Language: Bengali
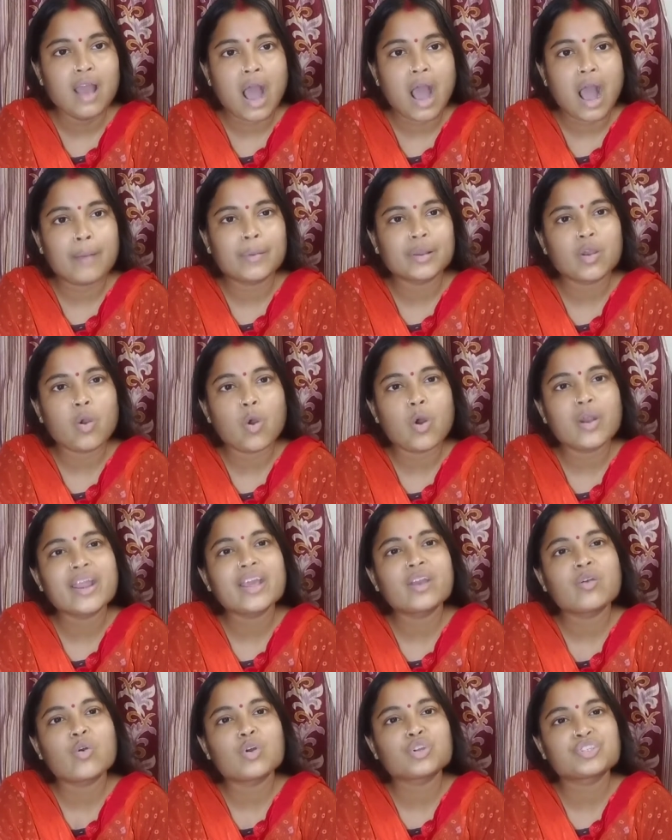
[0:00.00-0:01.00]
আমাকে অনেক
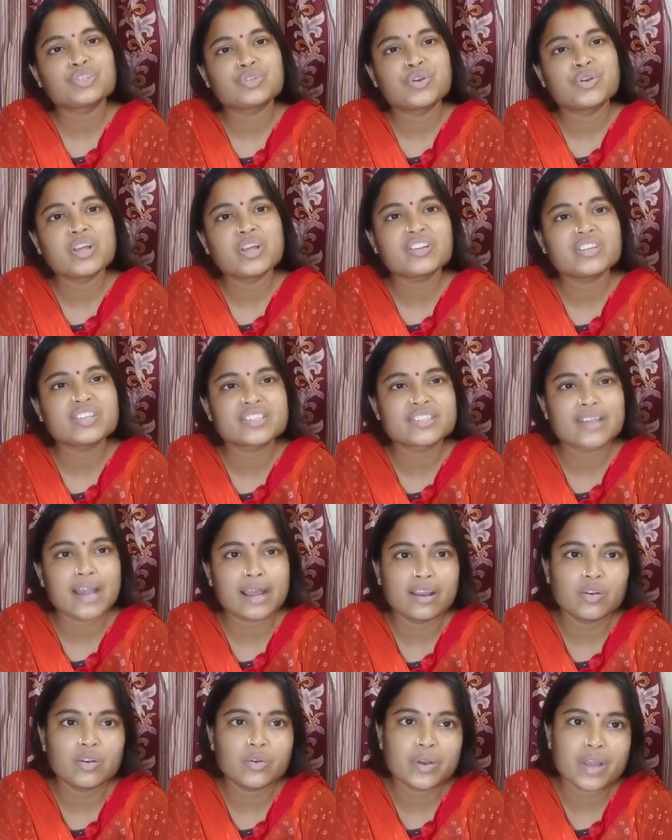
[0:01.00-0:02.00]
কষ্ট করে
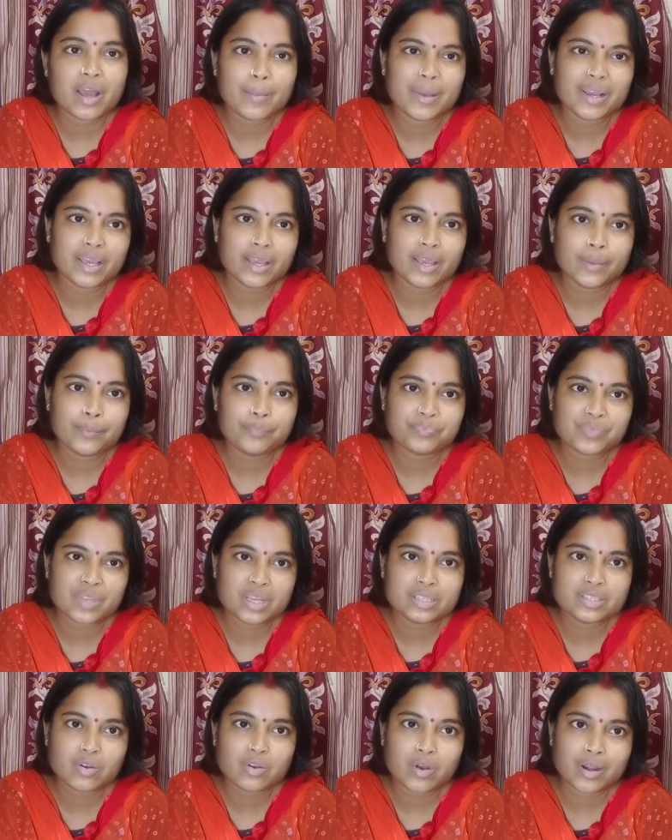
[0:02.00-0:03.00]
স্ট্রাগল করে আমাকে
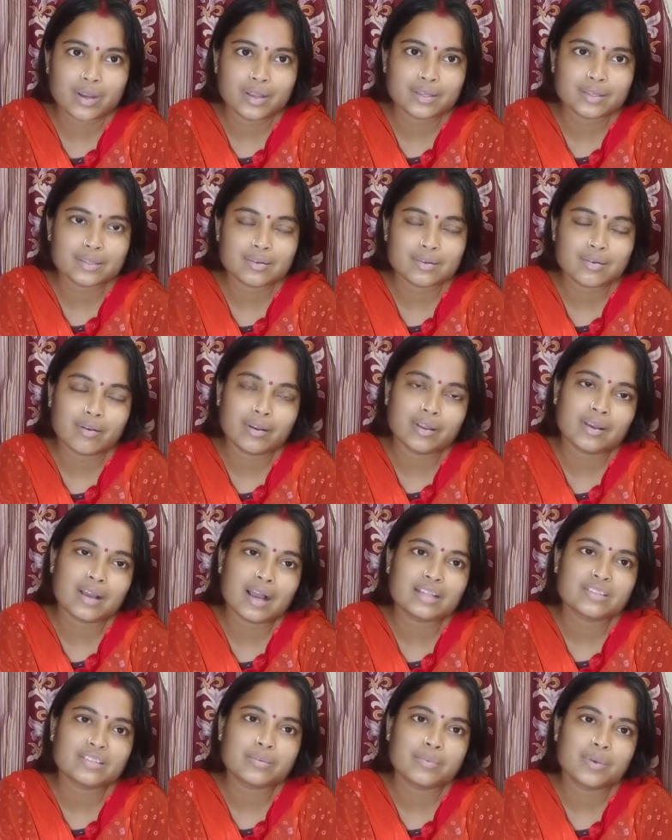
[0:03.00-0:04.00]
যে অনেক অনেক
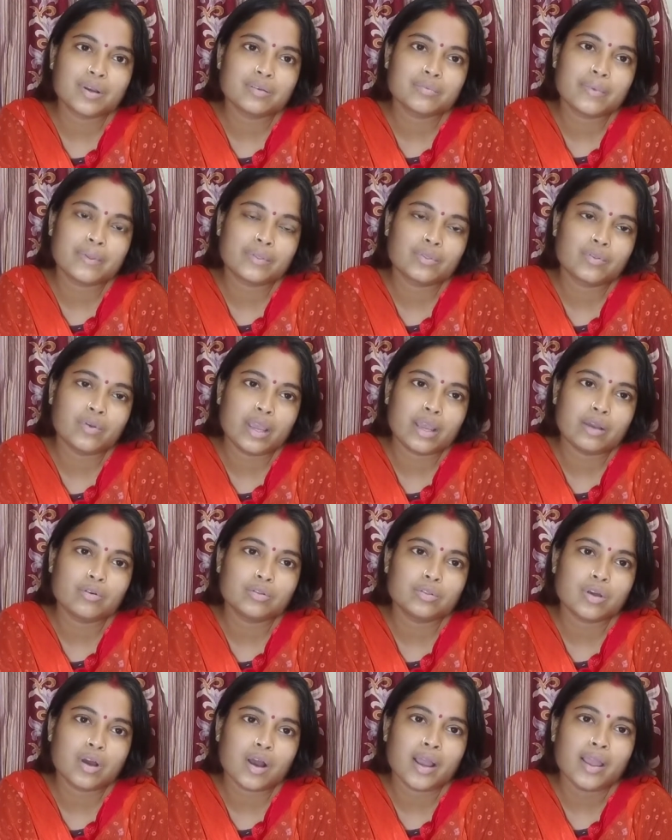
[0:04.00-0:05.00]
কাজ আমাকে এ
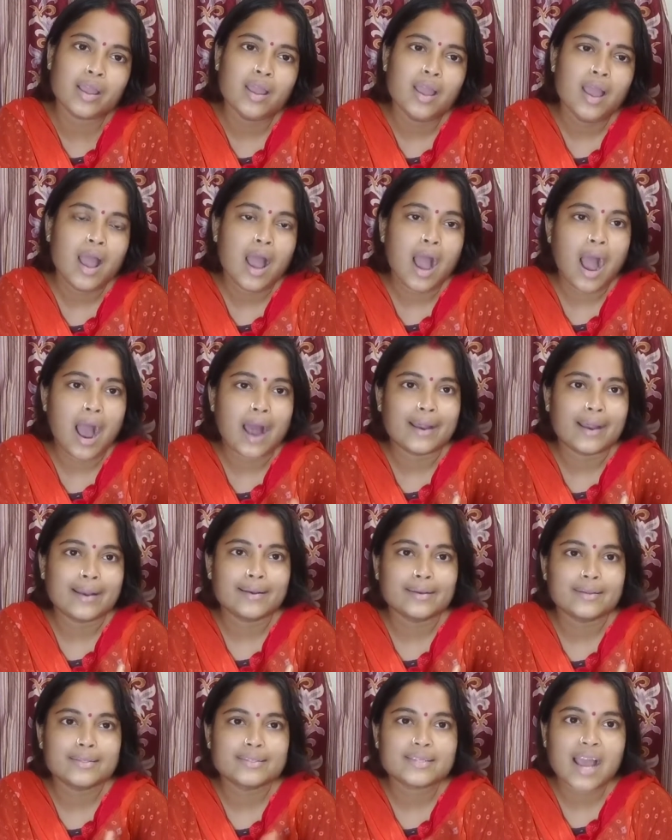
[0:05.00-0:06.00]
করতে হয় আর
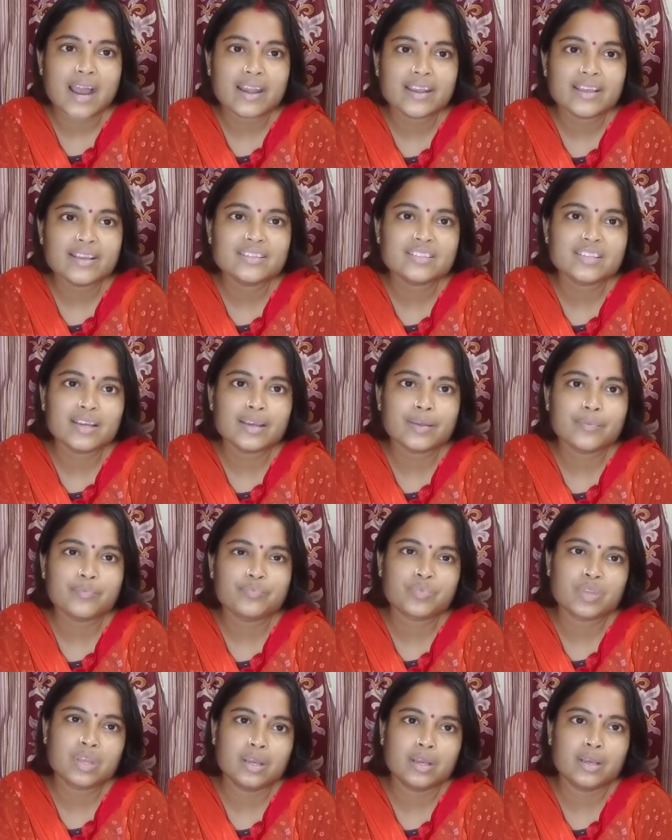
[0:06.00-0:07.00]
জানি যে
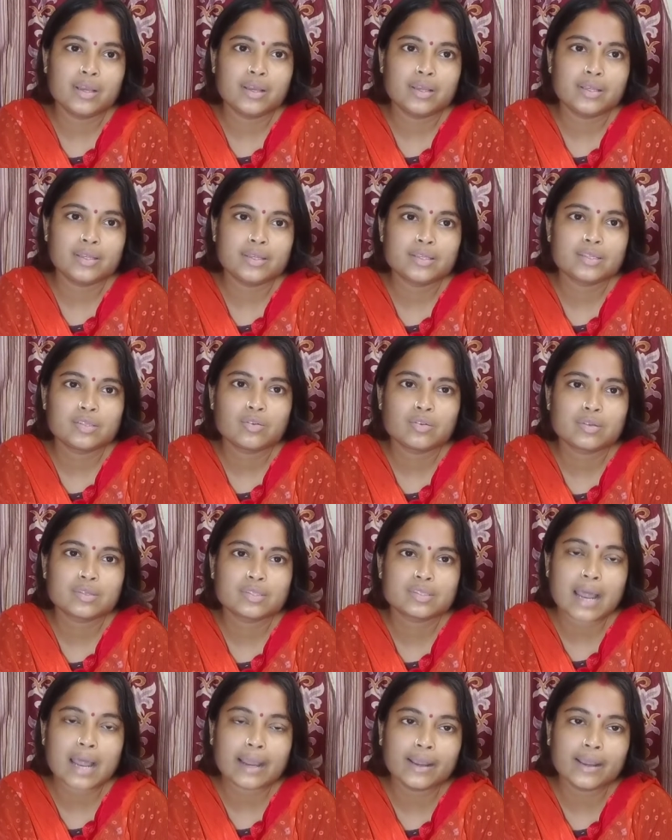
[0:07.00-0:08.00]

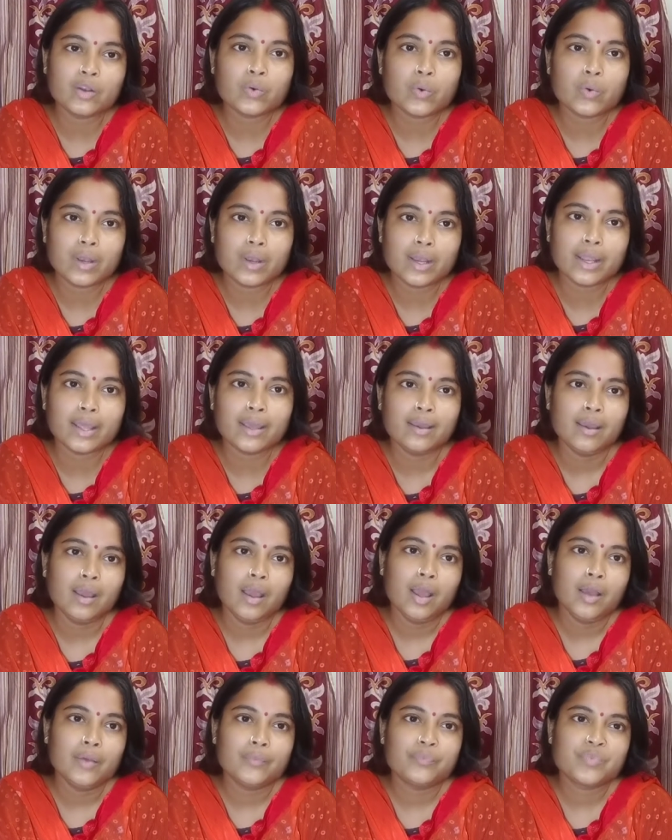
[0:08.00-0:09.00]
স্ট্রাগল করলে
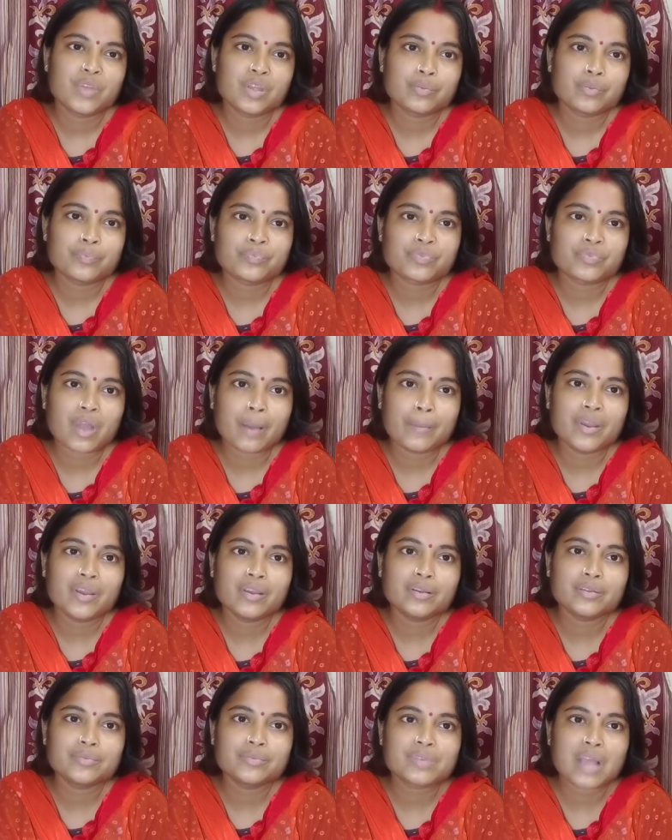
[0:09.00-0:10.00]
তবেই
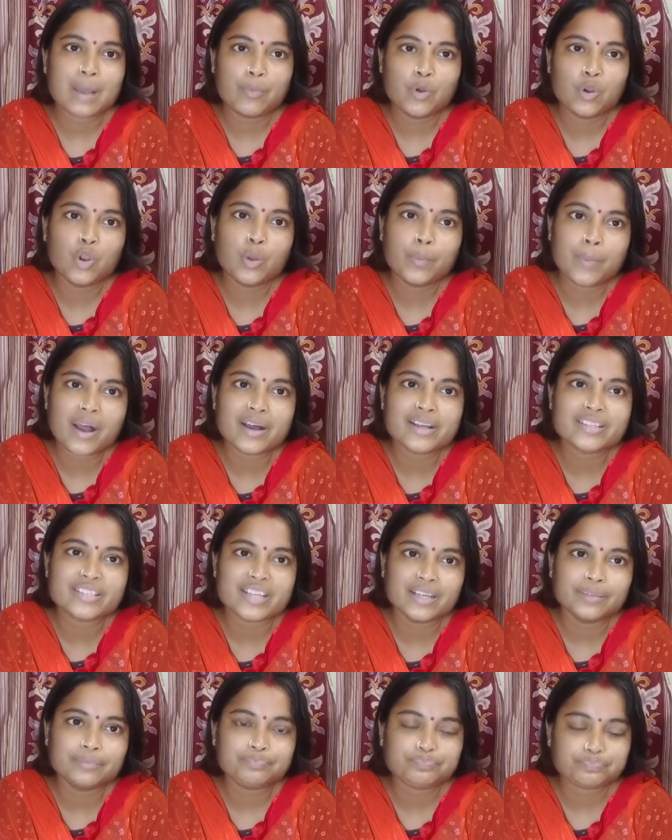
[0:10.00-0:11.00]
সাফল্য পাওয়া যায়